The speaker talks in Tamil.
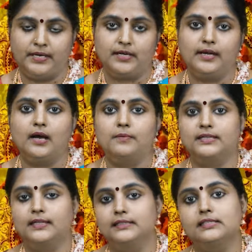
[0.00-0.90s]
பன்னிரெண்டாம்
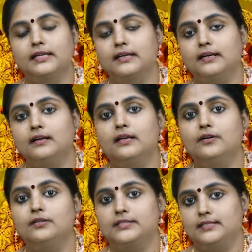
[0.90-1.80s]
இடத்துல இத்தனை
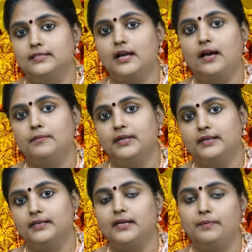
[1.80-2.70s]
கிரகங்களின் சஞ்சாரம்
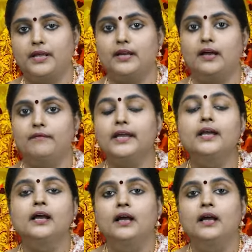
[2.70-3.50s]
இருக்குது அப்படின்னாவே